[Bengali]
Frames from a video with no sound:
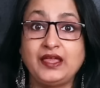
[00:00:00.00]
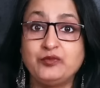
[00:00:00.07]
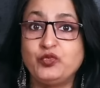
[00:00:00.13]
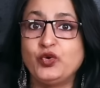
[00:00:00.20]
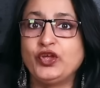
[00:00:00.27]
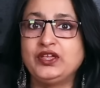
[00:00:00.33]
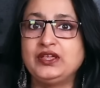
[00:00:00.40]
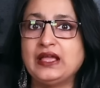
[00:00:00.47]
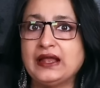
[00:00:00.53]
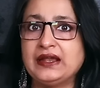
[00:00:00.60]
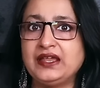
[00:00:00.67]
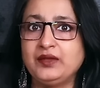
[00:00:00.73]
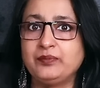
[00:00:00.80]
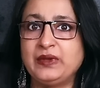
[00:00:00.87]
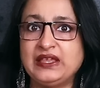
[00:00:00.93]
এই
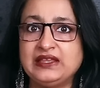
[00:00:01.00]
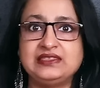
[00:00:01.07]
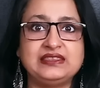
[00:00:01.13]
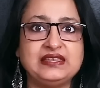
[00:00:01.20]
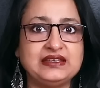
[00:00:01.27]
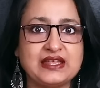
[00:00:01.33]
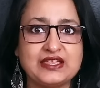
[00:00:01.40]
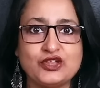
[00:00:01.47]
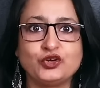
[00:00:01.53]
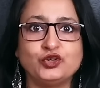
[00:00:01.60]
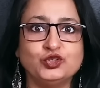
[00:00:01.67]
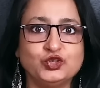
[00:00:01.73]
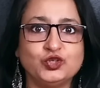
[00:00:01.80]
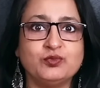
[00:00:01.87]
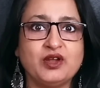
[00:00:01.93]
বৈজ্ঞানিক ভিত্তিটা
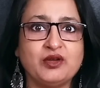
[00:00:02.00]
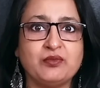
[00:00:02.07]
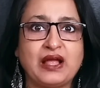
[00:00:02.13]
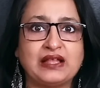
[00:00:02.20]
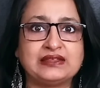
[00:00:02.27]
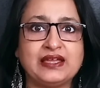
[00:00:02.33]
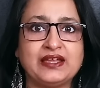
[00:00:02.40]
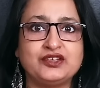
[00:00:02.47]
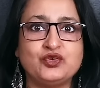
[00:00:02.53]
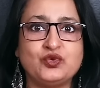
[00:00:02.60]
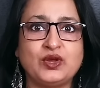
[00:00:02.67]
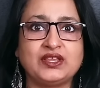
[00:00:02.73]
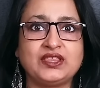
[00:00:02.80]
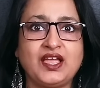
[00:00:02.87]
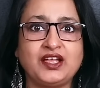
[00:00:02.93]
যখন তোমার মাথায় ঢুকে